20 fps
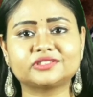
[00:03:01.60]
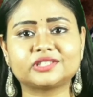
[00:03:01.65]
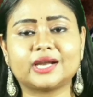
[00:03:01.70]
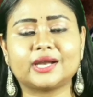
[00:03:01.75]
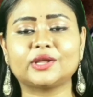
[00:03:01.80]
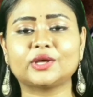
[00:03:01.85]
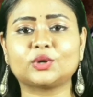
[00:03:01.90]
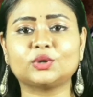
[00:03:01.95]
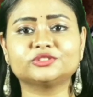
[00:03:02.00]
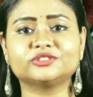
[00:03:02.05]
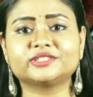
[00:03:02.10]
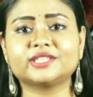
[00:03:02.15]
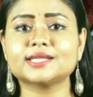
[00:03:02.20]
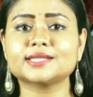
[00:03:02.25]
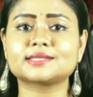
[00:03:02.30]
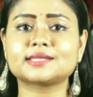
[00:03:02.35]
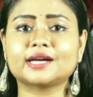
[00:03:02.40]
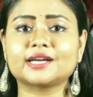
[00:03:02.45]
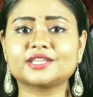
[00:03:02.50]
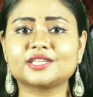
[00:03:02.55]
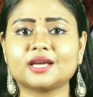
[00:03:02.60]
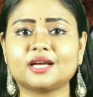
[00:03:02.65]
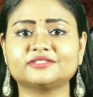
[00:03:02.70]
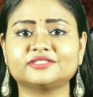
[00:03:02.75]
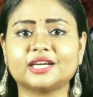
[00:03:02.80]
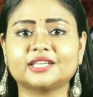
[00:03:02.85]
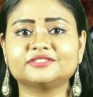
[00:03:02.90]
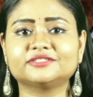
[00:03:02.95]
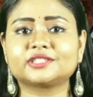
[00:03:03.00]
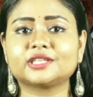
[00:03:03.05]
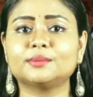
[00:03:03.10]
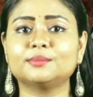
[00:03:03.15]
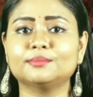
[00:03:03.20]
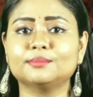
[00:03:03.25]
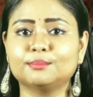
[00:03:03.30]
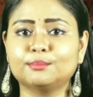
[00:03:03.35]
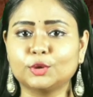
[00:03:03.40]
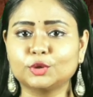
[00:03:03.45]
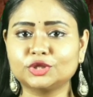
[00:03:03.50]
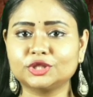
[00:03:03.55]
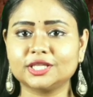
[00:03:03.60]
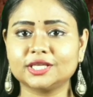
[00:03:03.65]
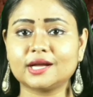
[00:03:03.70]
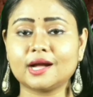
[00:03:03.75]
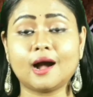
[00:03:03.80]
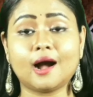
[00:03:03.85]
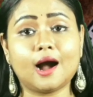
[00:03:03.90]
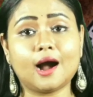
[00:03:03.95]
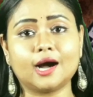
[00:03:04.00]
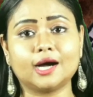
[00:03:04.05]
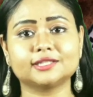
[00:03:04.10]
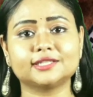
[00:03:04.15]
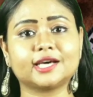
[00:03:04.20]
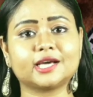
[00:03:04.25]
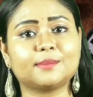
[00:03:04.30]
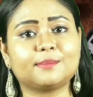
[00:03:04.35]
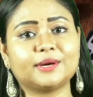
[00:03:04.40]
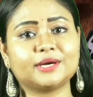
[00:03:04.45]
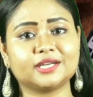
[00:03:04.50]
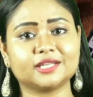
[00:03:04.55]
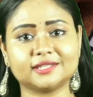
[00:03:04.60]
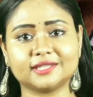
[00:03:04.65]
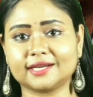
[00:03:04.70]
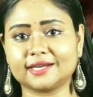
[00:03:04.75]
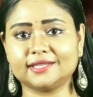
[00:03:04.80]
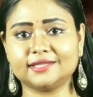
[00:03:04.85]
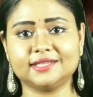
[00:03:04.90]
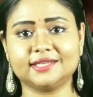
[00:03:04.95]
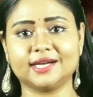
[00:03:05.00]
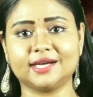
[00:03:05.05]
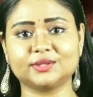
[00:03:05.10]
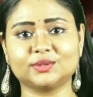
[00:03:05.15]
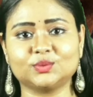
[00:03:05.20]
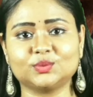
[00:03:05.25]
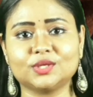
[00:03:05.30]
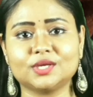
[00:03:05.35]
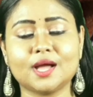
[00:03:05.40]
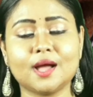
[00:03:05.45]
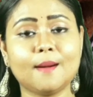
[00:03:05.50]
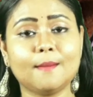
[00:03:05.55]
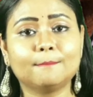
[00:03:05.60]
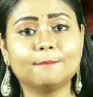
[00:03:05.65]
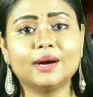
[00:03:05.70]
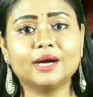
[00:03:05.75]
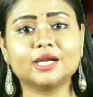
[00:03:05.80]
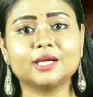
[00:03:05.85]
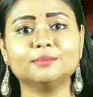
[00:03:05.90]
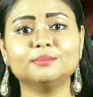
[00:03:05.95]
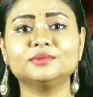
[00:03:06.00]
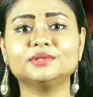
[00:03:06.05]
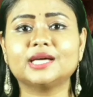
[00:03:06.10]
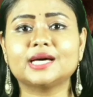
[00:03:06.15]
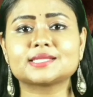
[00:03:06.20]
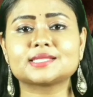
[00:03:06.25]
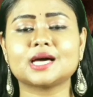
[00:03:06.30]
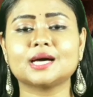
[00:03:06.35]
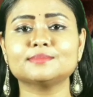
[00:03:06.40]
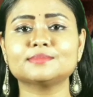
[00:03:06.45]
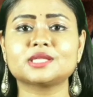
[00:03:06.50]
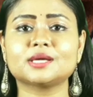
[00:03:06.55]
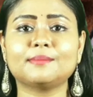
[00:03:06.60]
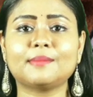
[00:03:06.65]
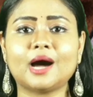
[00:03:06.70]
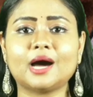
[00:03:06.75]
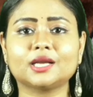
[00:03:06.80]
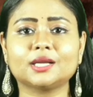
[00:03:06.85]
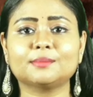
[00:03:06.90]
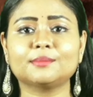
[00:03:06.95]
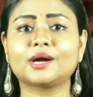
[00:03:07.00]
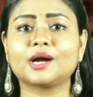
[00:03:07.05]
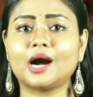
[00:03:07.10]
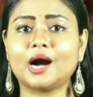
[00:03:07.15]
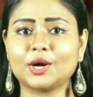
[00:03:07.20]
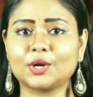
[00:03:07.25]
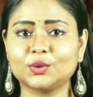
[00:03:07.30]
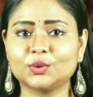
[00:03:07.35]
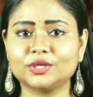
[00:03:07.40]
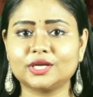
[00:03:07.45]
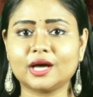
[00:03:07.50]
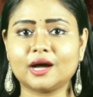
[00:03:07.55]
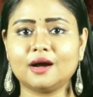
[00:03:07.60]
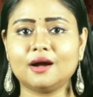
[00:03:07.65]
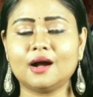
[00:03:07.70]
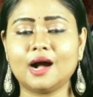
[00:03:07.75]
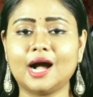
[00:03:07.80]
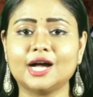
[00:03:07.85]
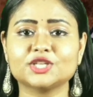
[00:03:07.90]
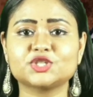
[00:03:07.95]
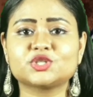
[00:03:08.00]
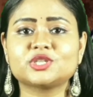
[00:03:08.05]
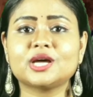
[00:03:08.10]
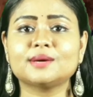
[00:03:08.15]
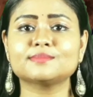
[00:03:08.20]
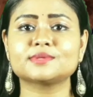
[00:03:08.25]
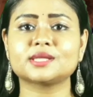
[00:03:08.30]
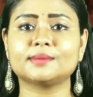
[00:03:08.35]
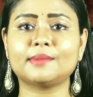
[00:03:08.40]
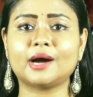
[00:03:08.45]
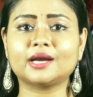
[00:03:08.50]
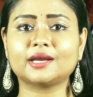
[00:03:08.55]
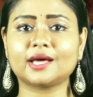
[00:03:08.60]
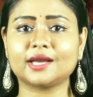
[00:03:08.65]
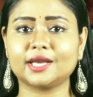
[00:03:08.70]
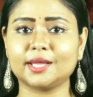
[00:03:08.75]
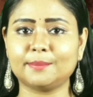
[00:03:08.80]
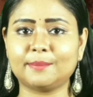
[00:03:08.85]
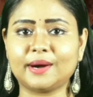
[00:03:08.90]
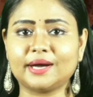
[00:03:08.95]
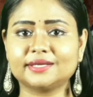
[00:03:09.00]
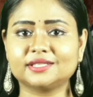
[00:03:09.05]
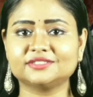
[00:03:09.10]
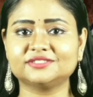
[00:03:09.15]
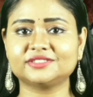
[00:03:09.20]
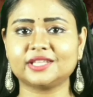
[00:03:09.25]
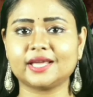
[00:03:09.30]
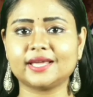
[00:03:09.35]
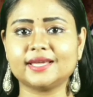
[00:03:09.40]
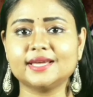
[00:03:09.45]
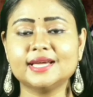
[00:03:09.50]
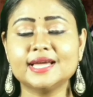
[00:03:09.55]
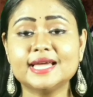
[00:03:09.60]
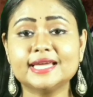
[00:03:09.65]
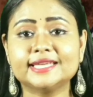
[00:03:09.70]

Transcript: శాస్త్రాలకు వస్తే సంఖ్యాశాస్త్రం బొత్తిగా ఆధారపడ్డ దగ్గది కాదు మనం దశాంశమానం కాకుండా అష్టాంశమానం విధానాన్ని పాటిస్తే